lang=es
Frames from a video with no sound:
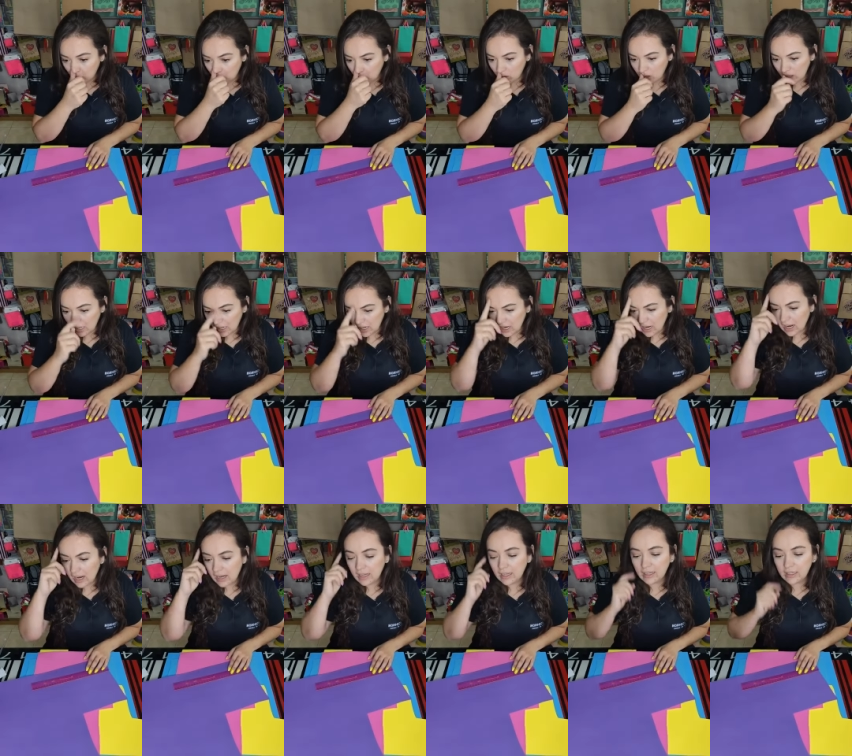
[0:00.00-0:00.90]
Hola
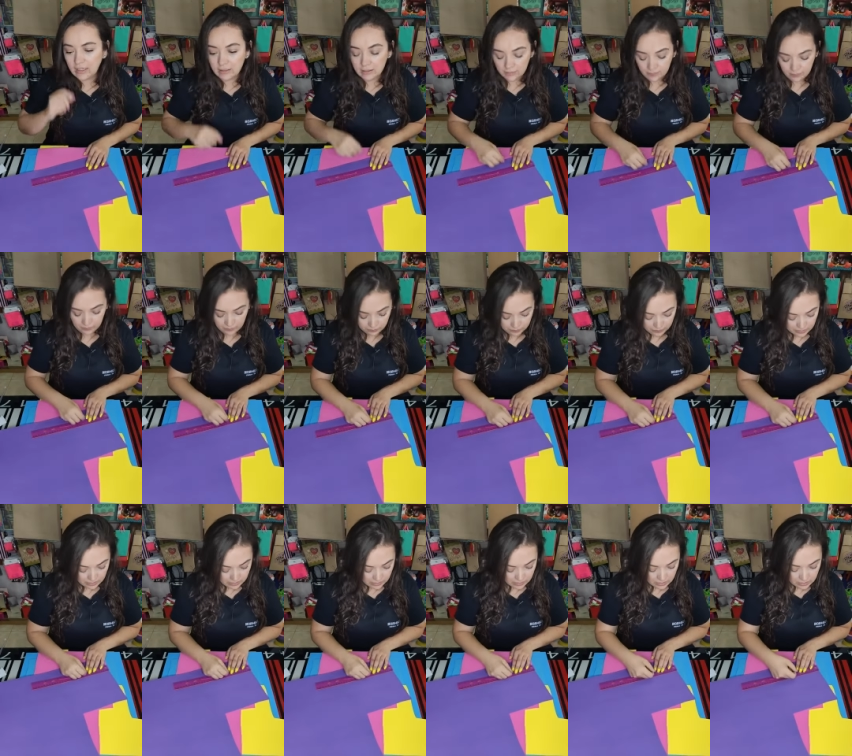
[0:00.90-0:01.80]
Karen.
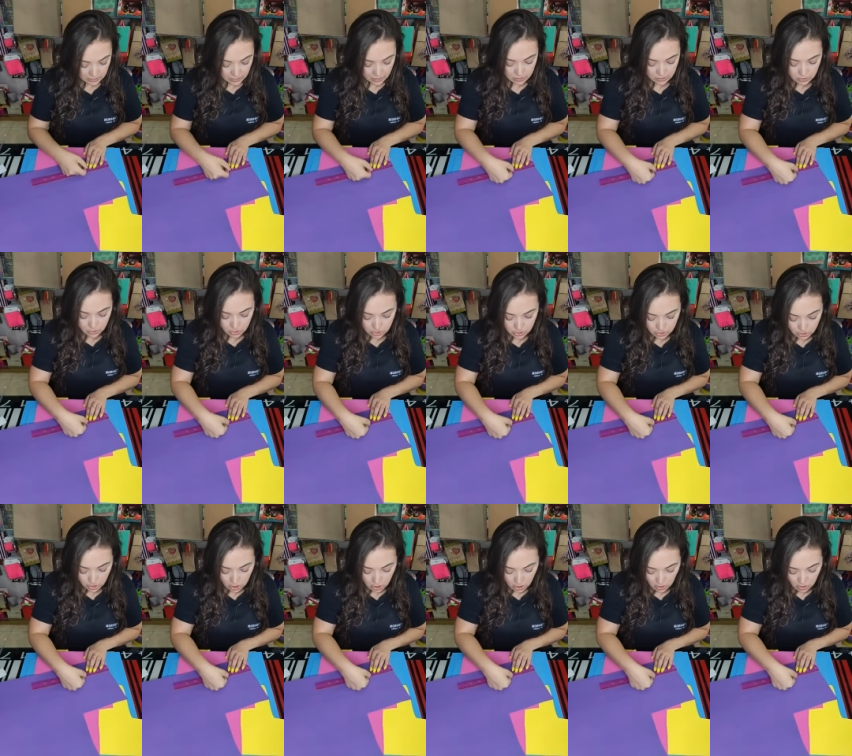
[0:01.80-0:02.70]

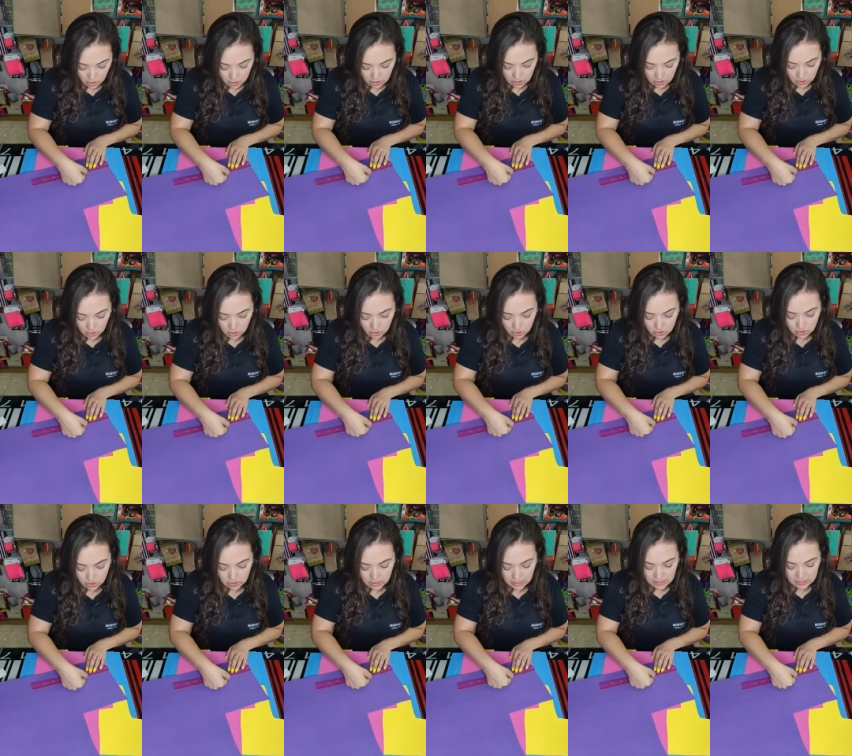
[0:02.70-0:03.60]
Yo los
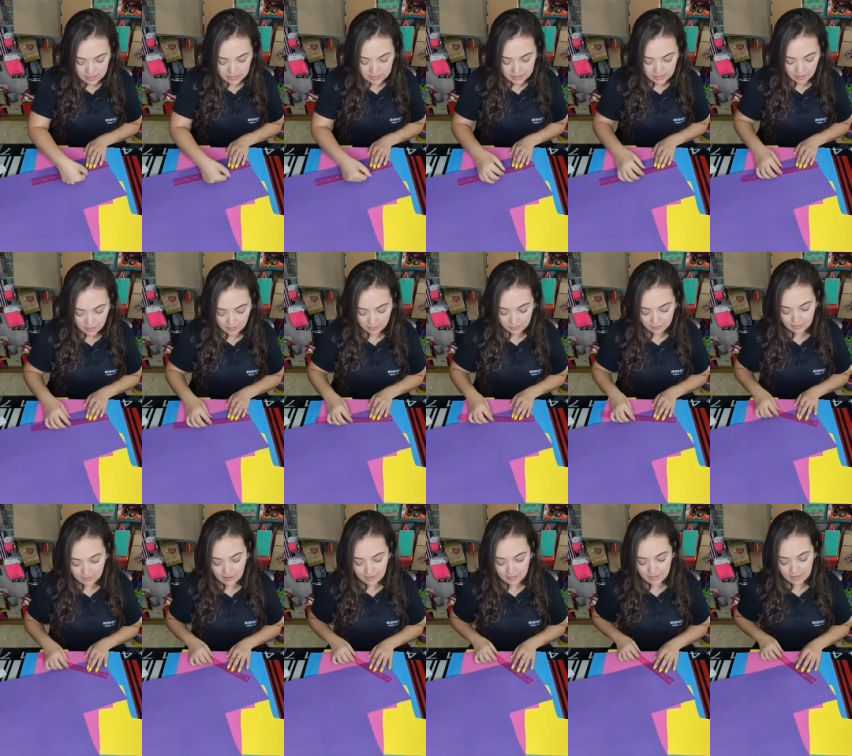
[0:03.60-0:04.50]
hice
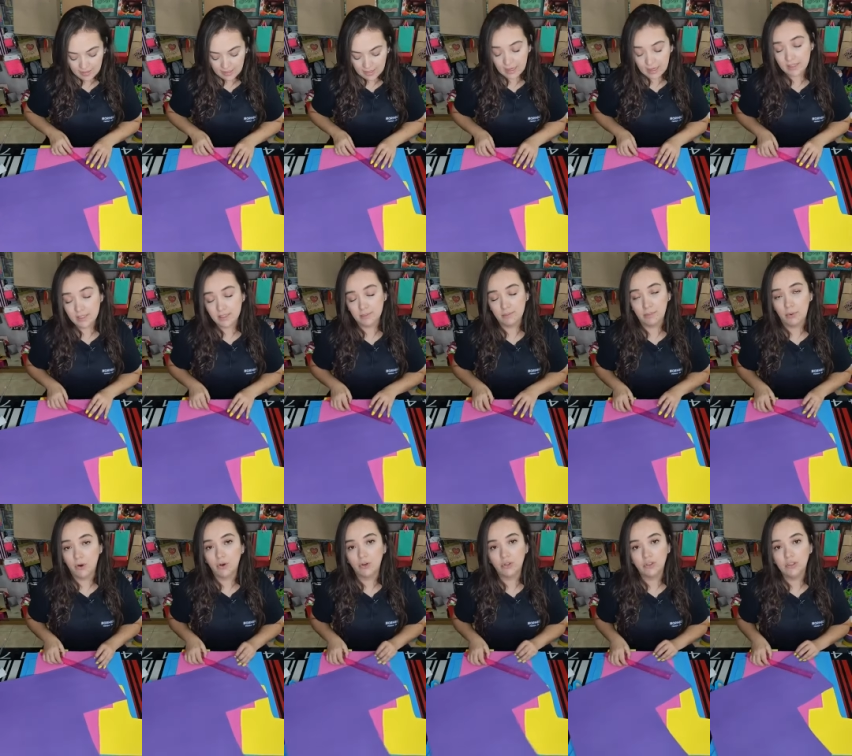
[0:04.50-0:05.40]
de 10
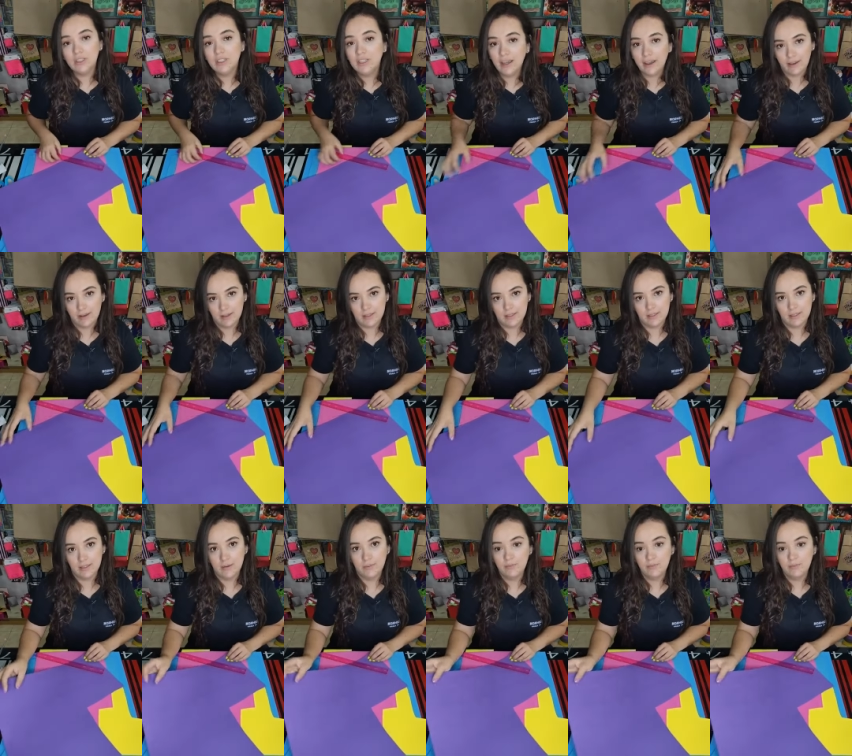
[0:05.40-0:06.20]
por 10.